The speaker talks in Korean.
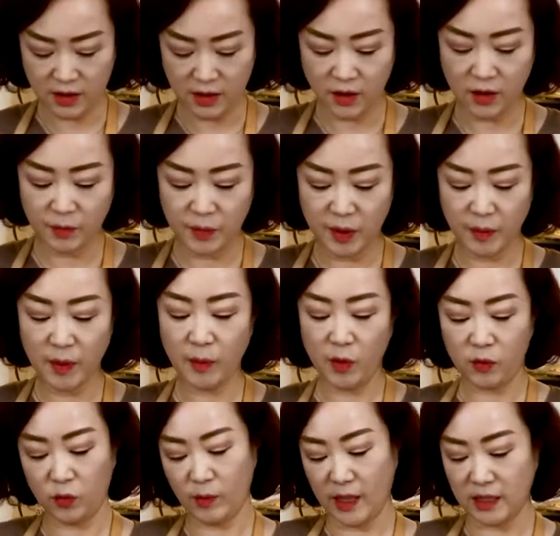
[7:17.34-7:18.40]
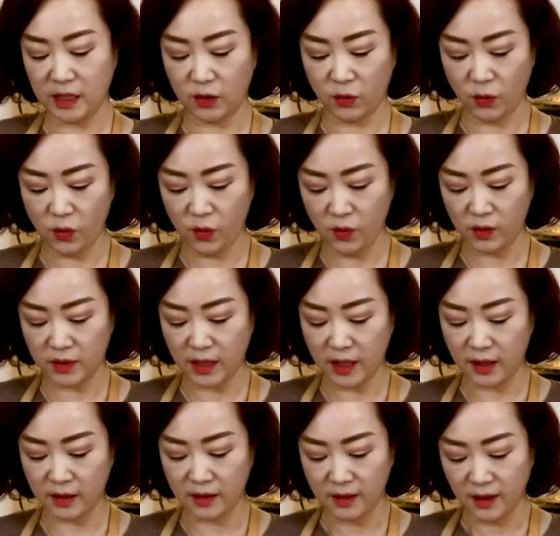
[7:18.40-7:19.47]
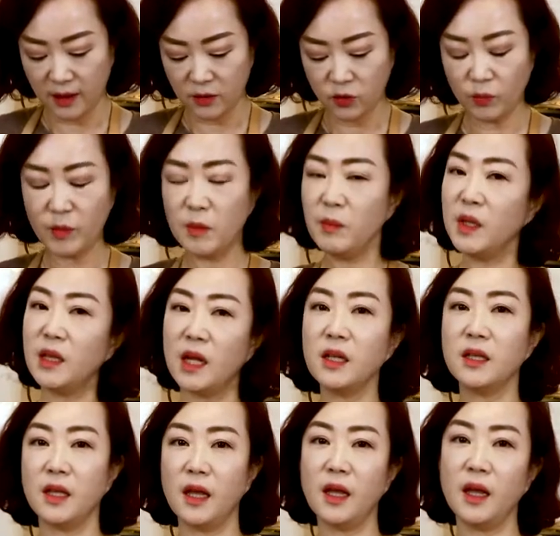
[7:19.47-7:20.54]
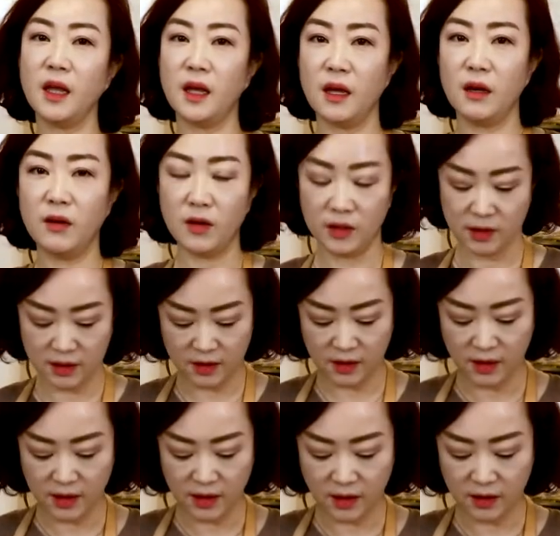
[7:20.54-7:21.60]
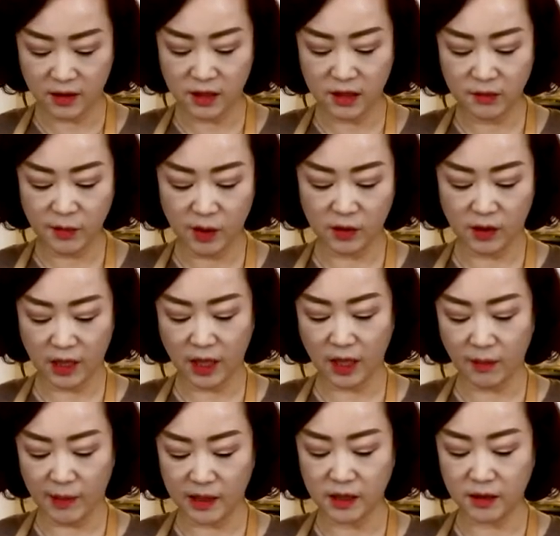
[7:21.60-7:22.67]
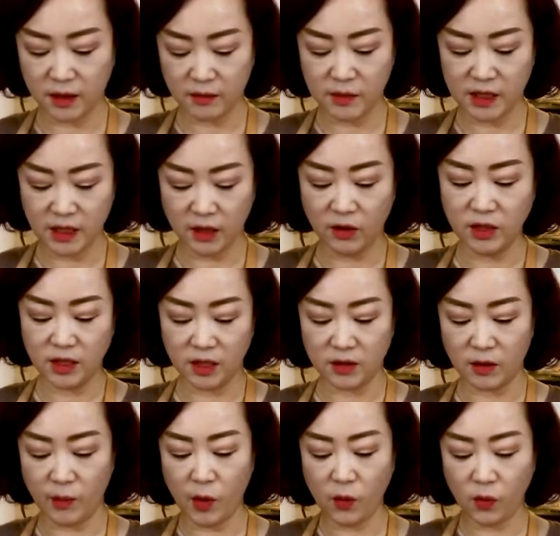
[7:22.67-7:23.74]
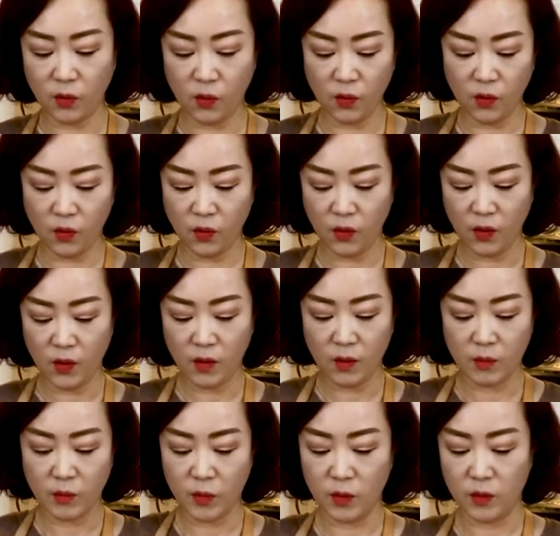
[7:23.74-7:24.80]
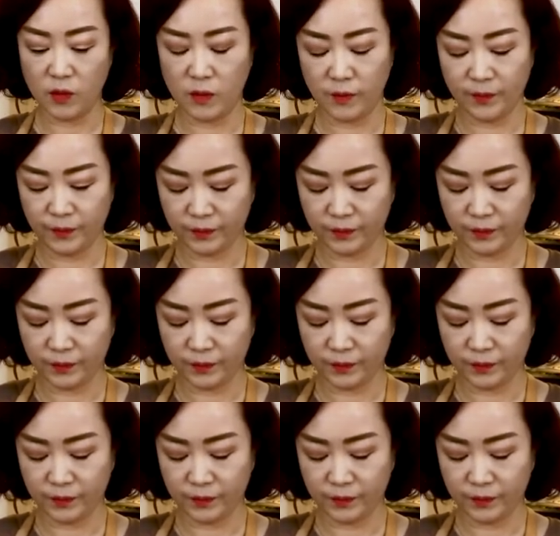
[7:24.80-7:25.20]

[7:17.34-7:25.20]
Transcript: 어, 비벼 먹어도 맛있고 그냥 좀 밋밋할 때 어, 드시면 되게 맛있어요. 음식에 얹어서 먹고 뭐.